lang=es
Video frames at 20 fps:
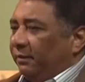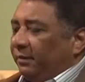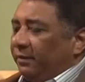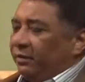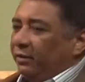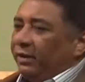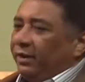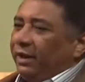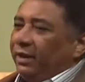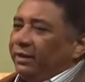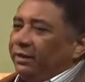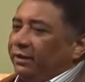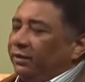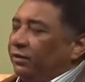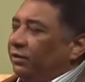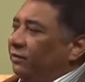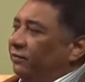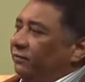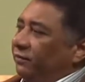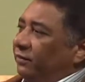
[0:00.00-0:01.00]
La mayoría
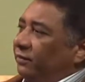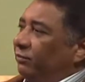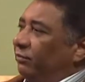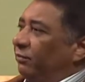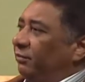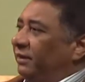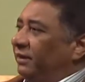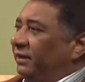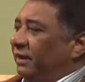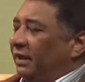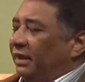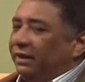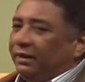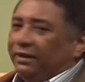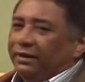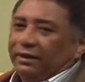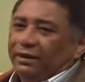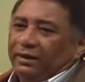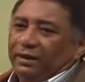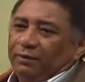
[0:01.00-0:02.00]
de los enfermos
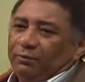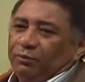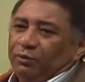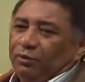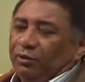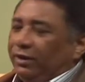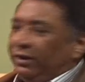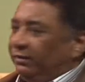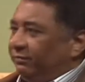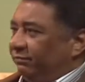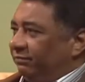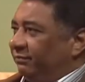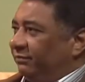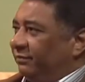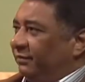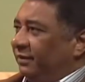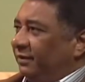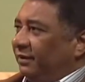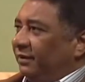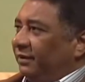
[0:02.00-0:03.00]
mentales que deambulan
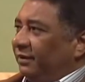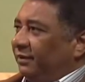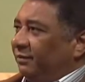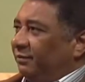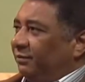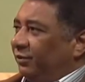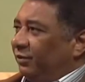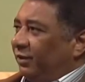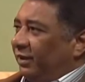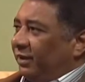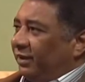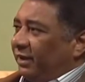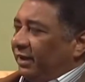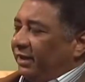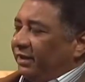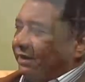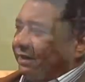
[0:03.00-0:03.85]
por las